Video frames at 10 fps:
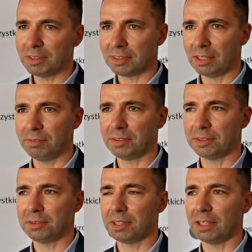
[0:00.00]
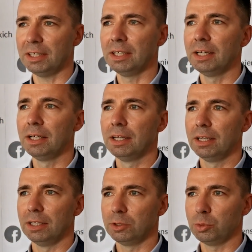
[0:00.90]
Więc ta inwestycja
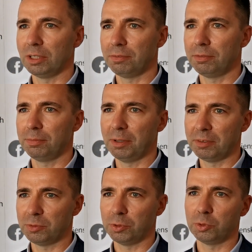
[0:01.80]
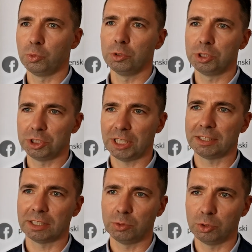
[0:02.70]
która w pewien sposób łączy
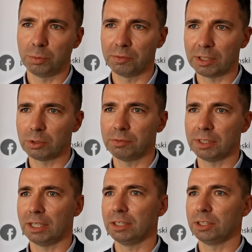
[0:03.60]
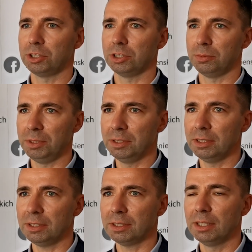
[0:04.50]
siatkę dróg powiatowych, ale też
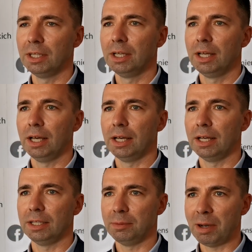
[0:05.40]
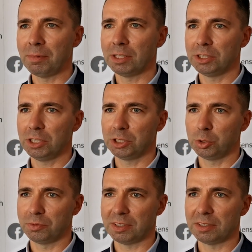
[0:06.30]
gminnych i mam nadzieję, że
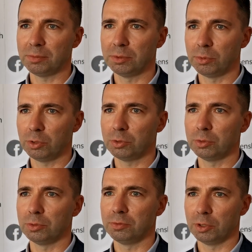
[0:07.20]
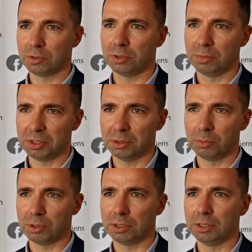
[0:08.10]
już w następnym roku wiosną będziemy
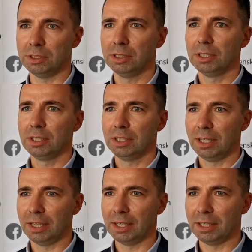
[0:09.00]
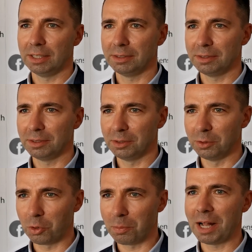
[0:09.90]
mogli E,
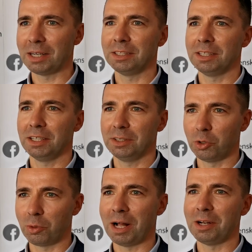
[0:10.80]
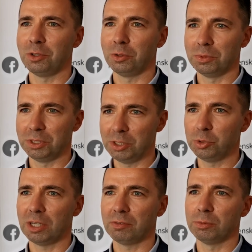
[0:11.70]
normalnie, normalną,
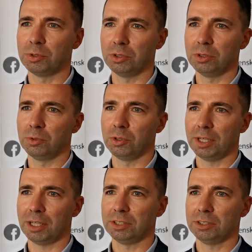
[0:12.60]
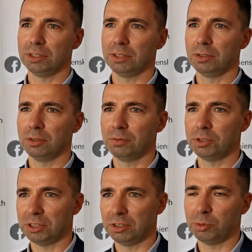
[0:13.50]
niedziurawą drogą dojechać do
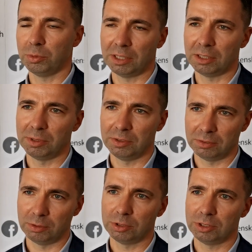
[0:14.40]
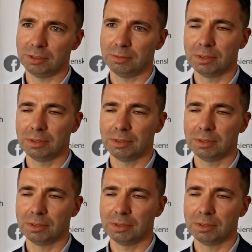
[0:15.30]
wcześniej wspomnianych miejscowości.